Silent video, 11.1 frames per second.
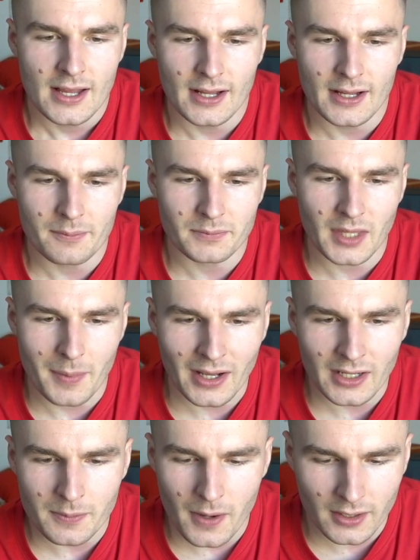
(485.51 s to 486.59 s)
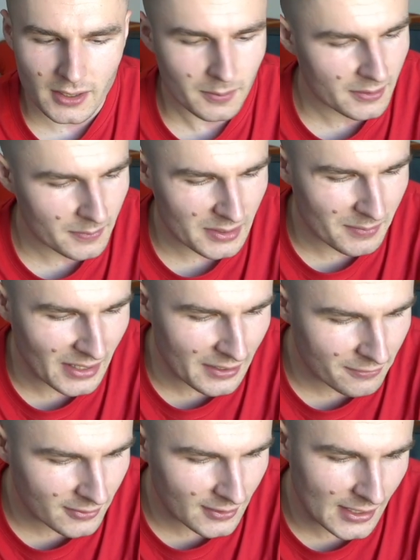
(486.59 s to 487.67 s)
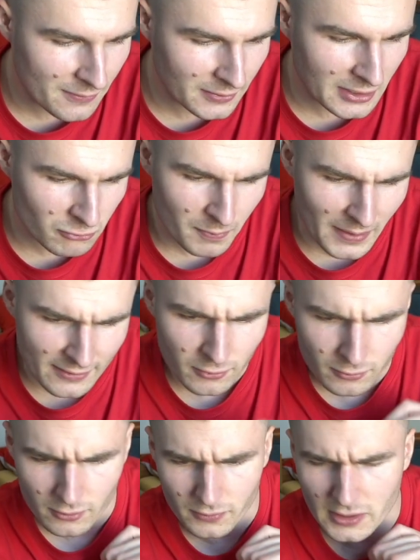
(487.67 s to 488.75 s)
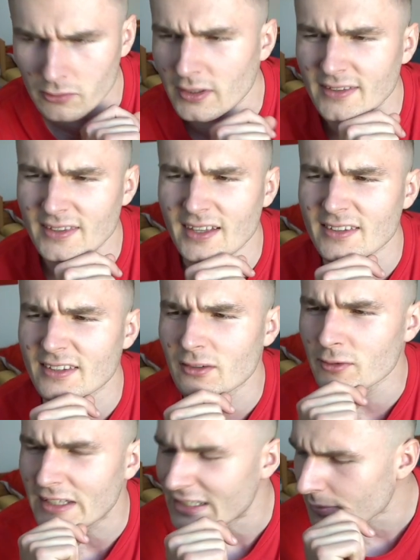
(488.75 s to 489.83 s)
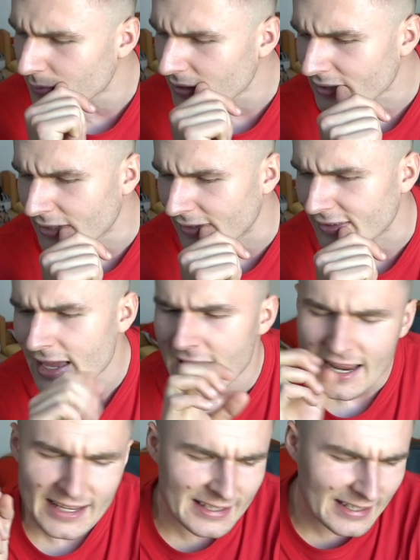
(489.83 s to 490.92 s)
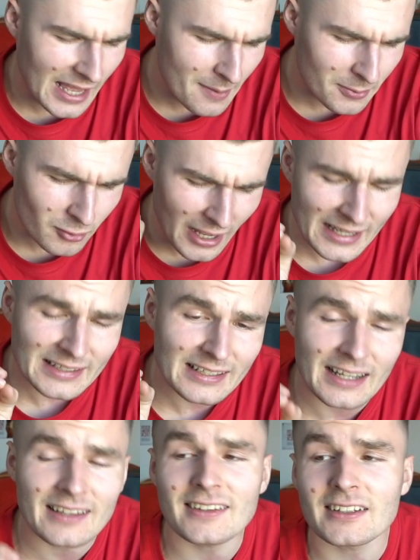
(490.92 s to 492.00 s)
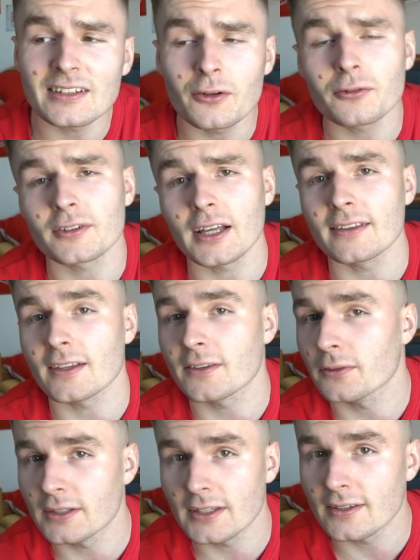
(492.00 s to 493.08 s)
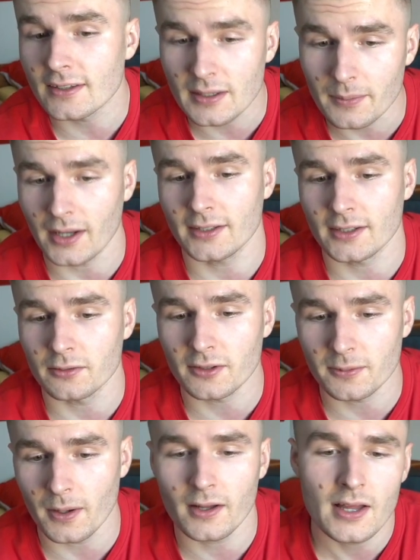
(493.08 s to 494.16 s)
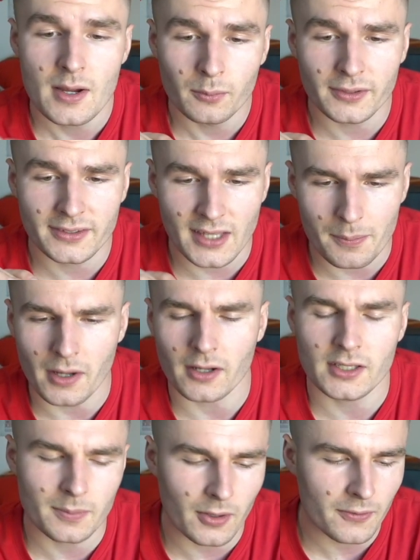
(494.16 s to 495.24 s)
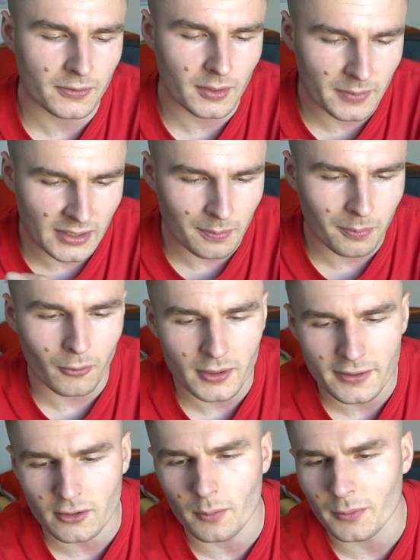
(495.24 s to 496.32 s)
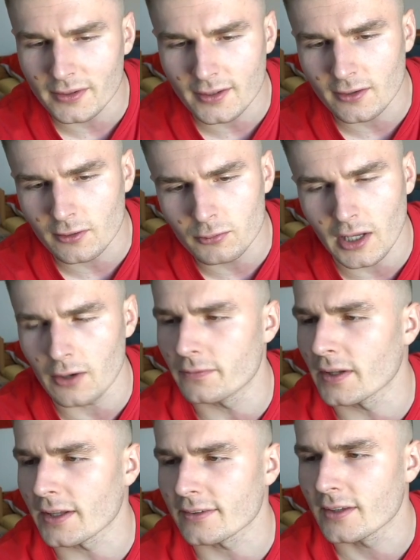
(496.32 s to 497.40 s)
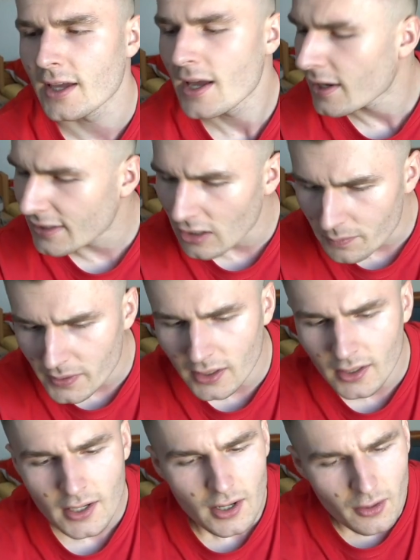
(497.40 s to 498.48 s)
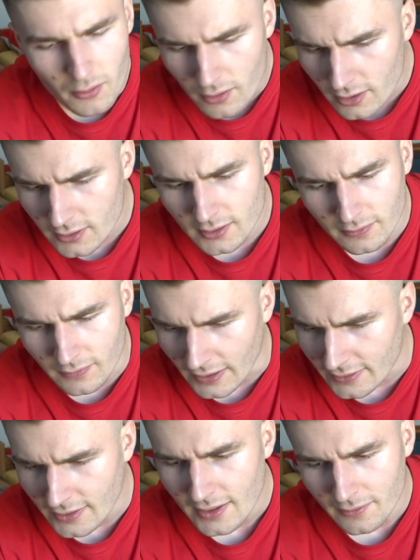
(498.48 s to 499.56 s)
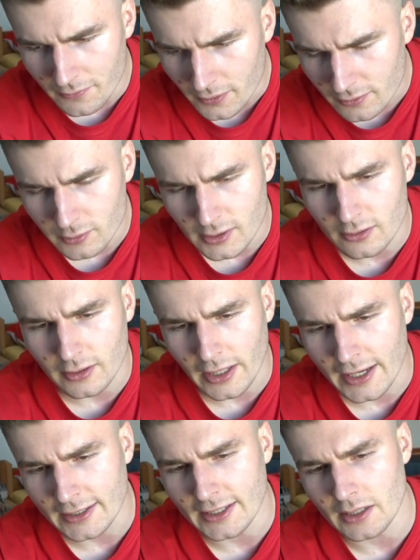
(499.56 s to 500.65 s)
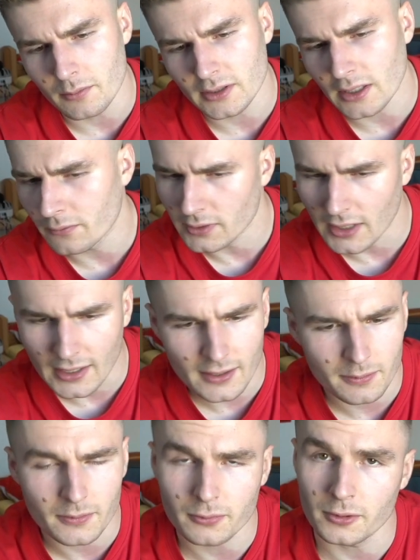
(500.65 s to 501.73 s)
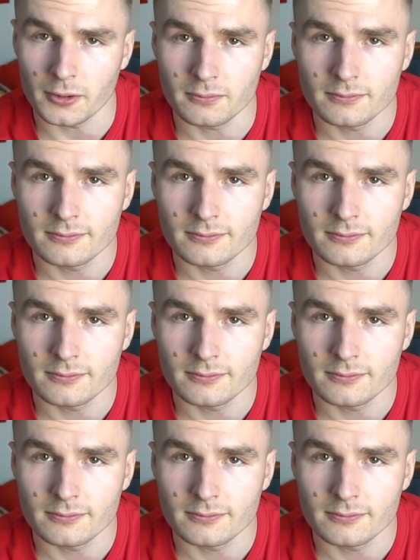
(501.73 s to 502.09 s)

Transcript: Ähm, der magere Barkeeper ist mit dem Lifestyle von Hector Panzer unzufrieden und dass er sich so selten blicken lässt. Ich habe nur einen einzigen Lösungsansatz für diese Thematik und zwar muss der Barkeeper öfter mit nach Polis kommen und sich zulaufen lassen. Glaub mir, irgendwann wirst du dich dort einleben und dann wird alles wie früher.